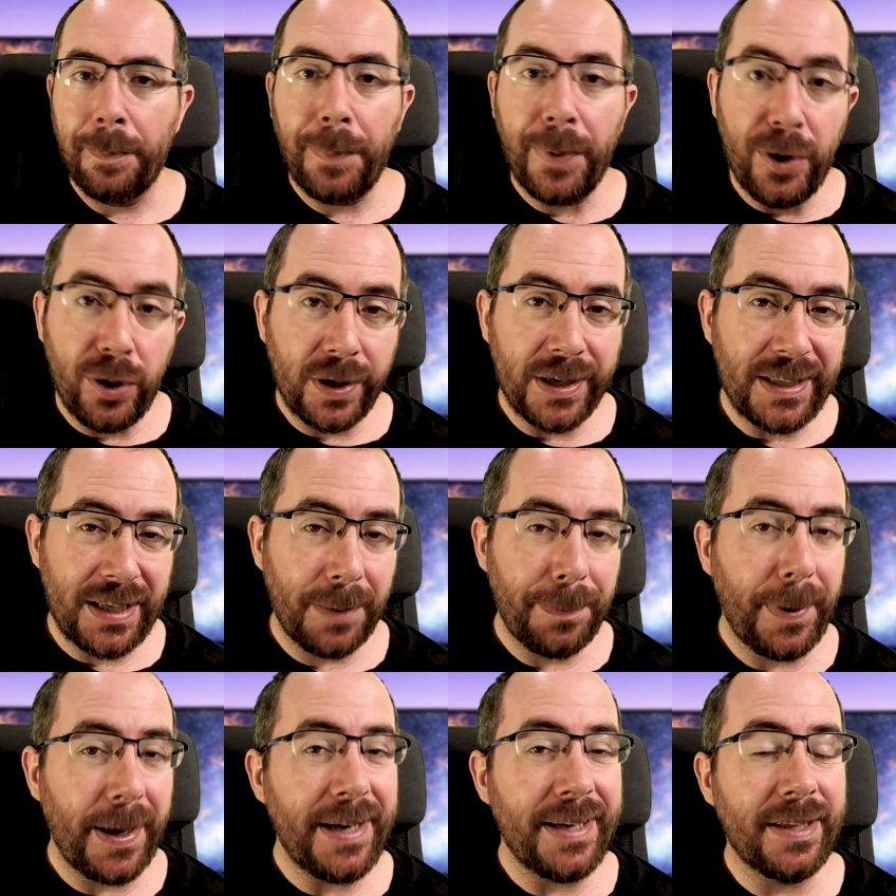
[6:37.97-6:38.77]
Pero que
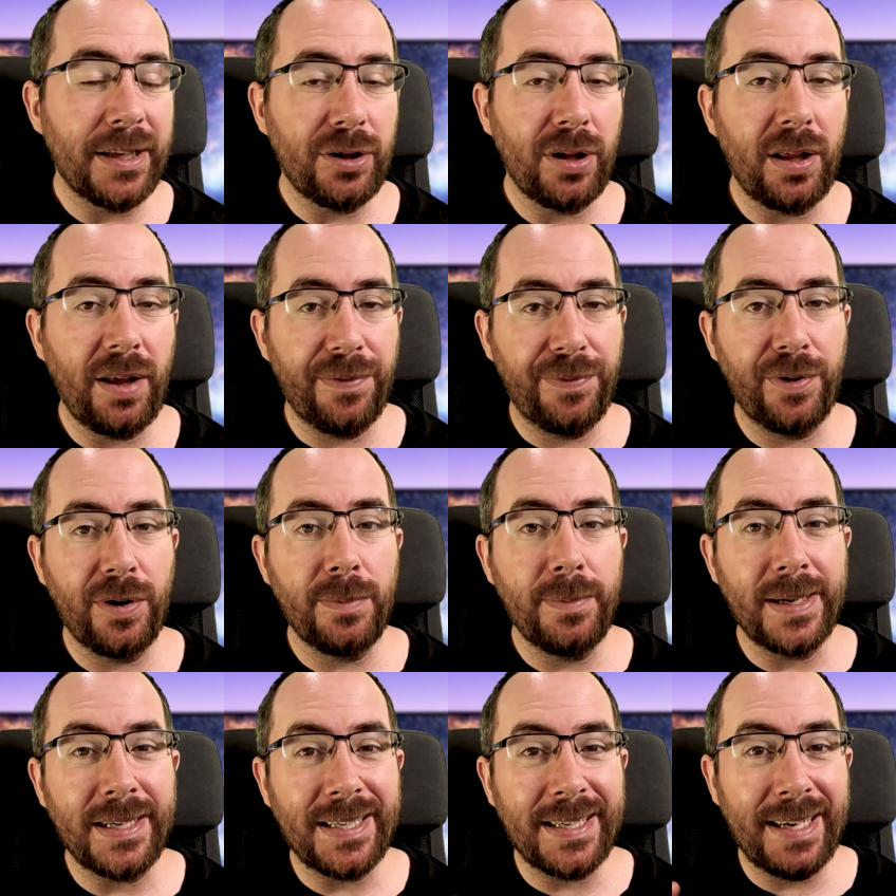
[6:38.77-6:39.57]
sepáis de todas
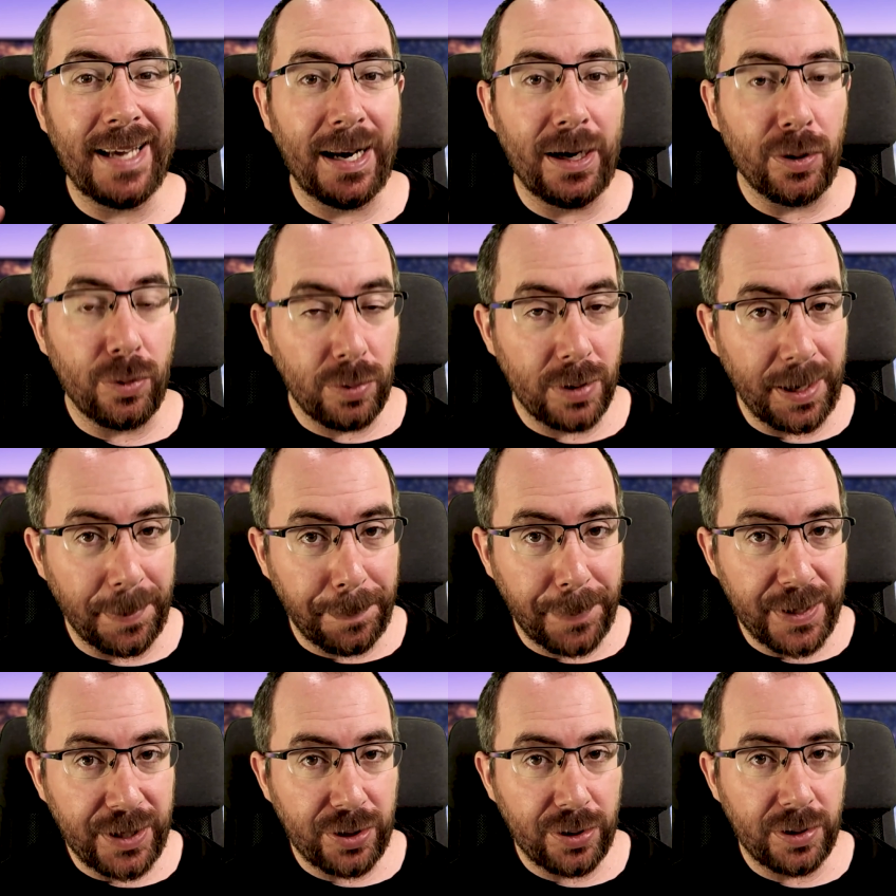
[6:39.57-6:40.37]
formas que
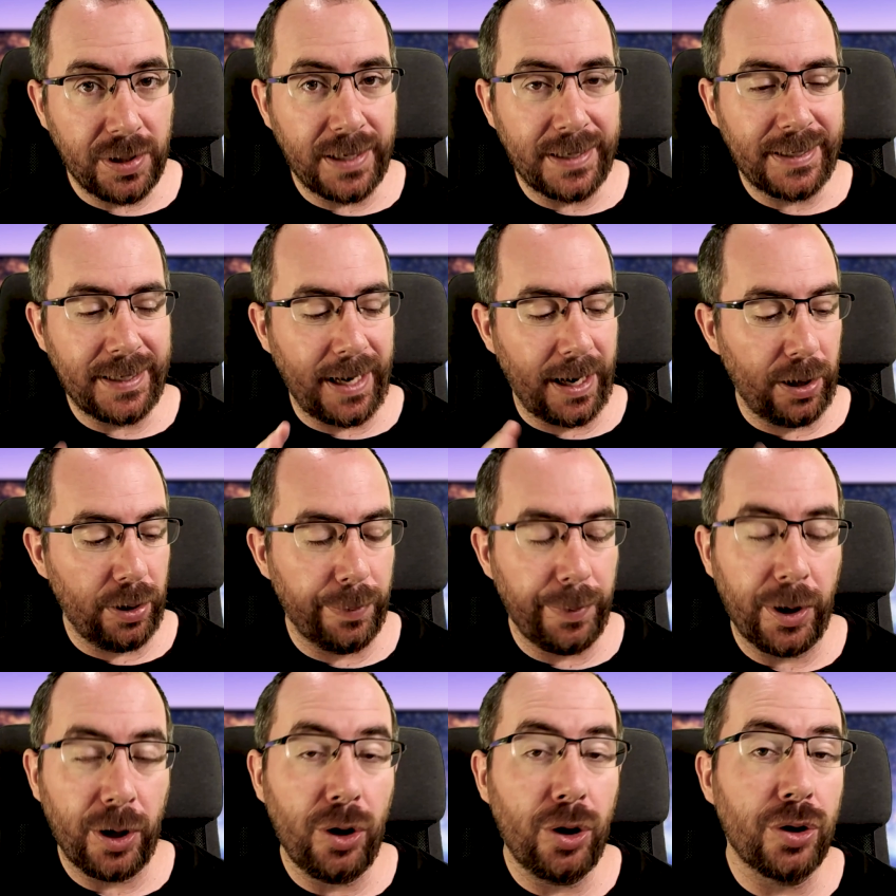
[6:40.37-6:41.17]
algunas personas a lo
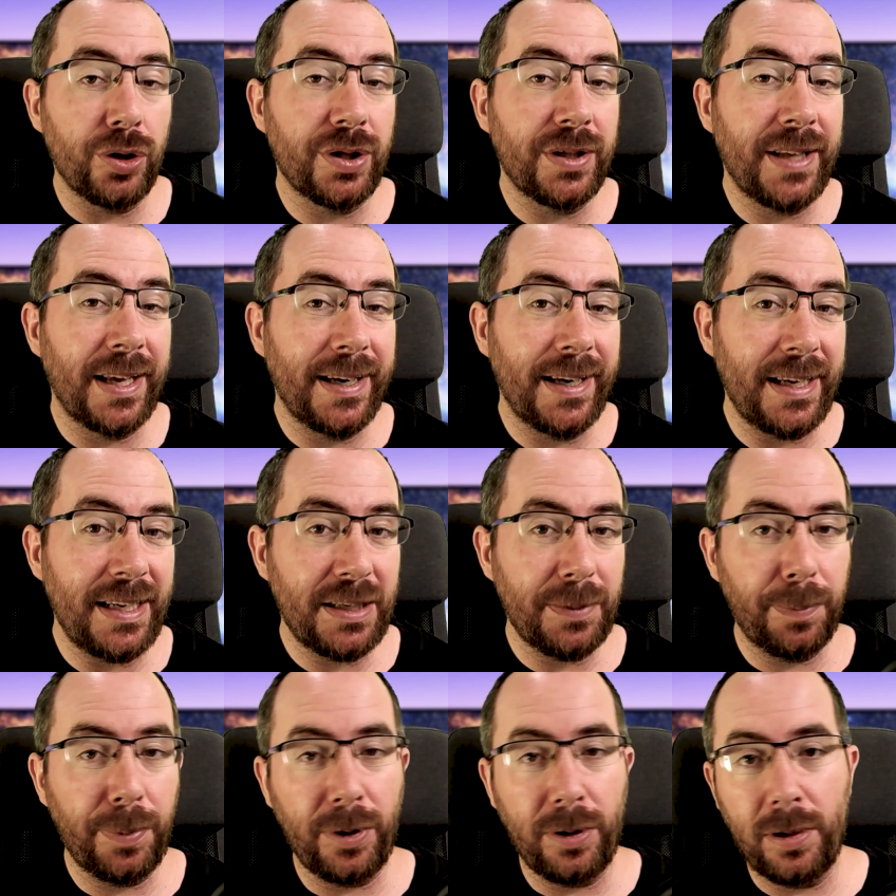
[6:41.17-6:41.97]
mejor
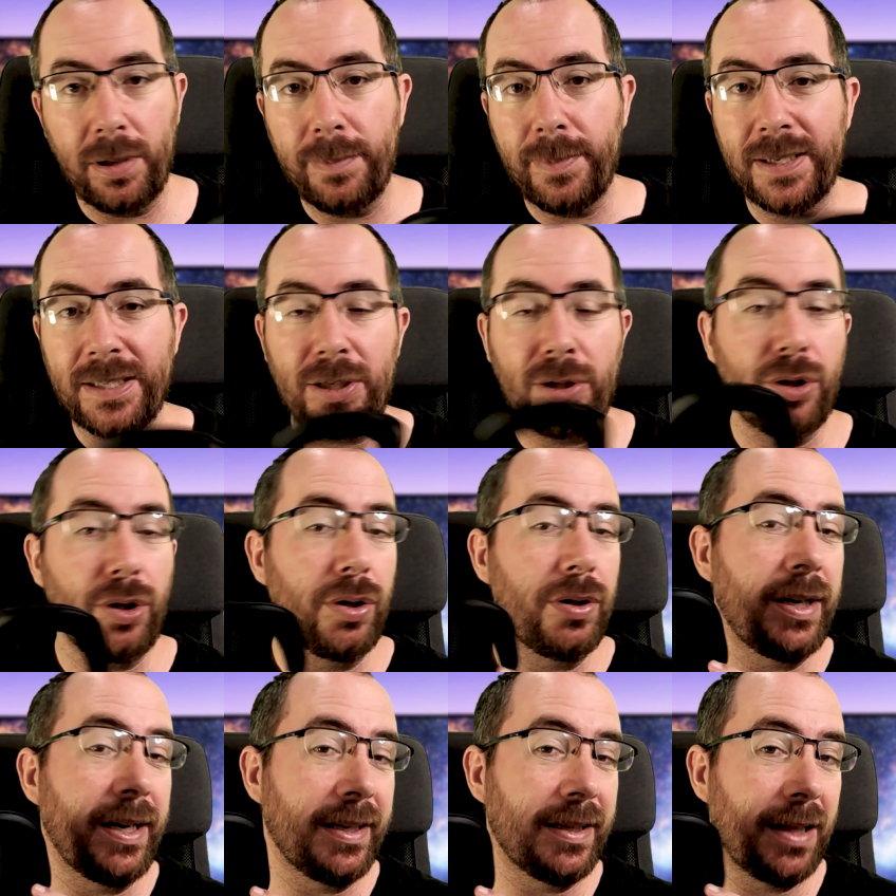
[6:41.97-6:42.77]
tenéis problemas
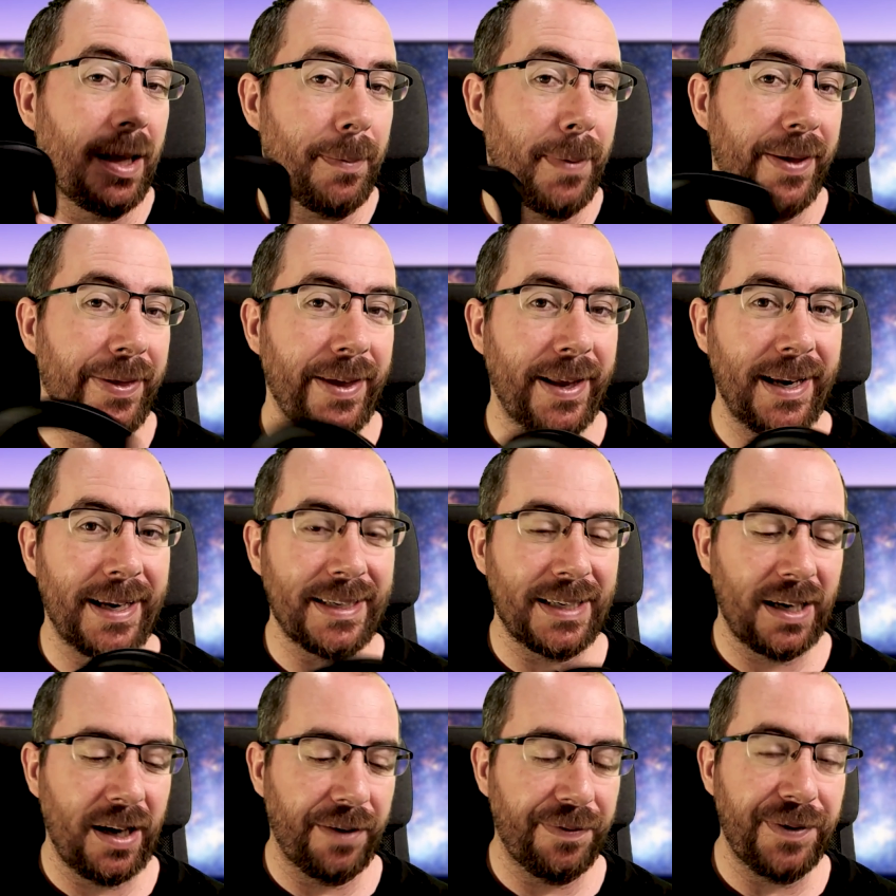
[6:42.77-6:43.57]
con el tema de
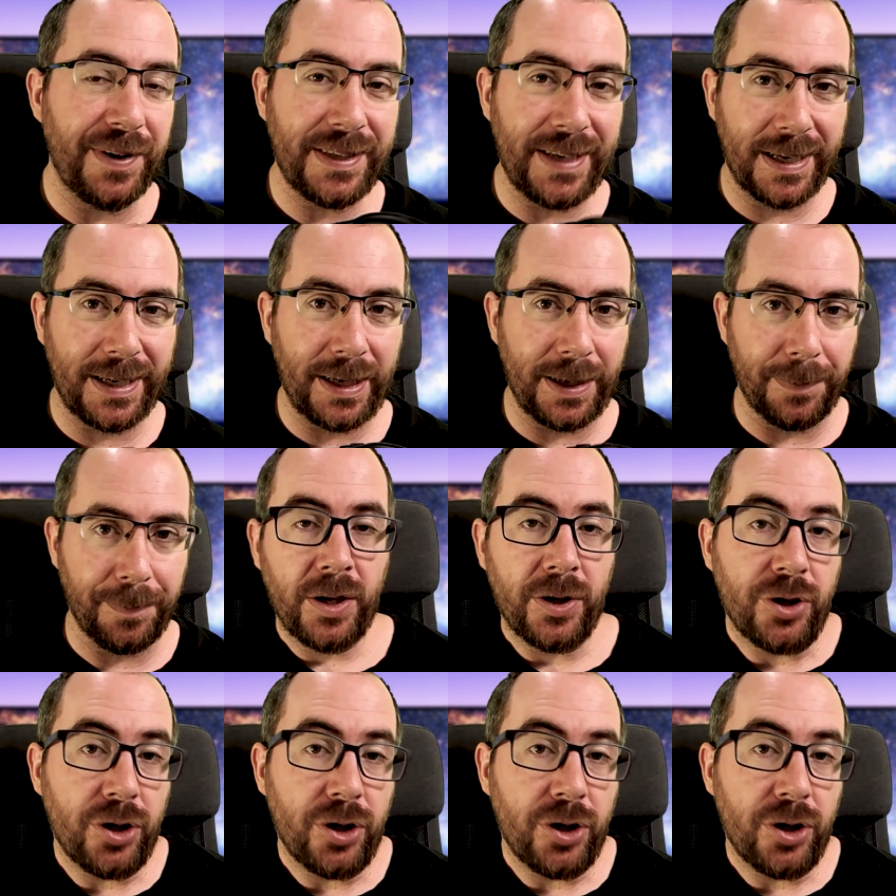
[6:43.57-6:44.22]
las gafas aquí.